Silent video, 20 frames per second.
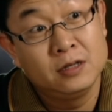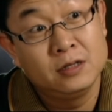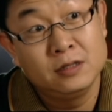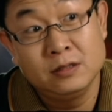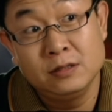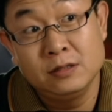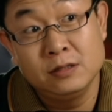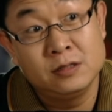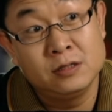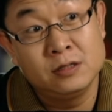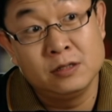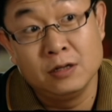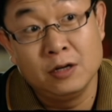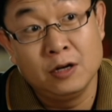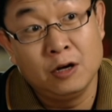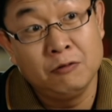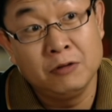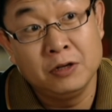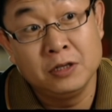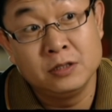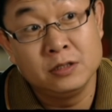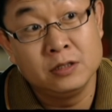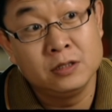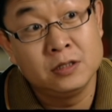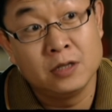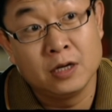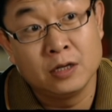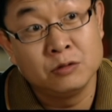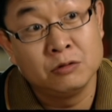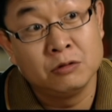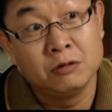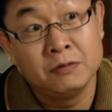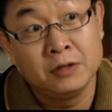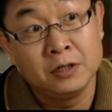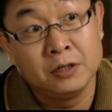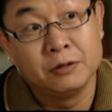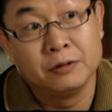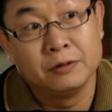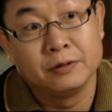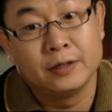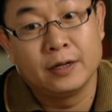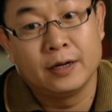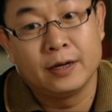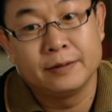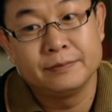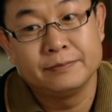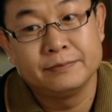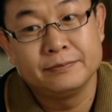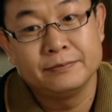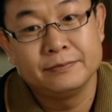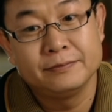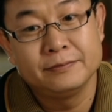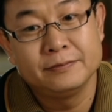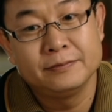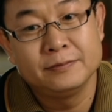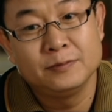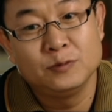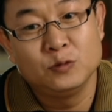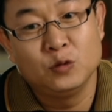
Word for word: yếu ớt như cô ta, đúng là quả vô đơn chí.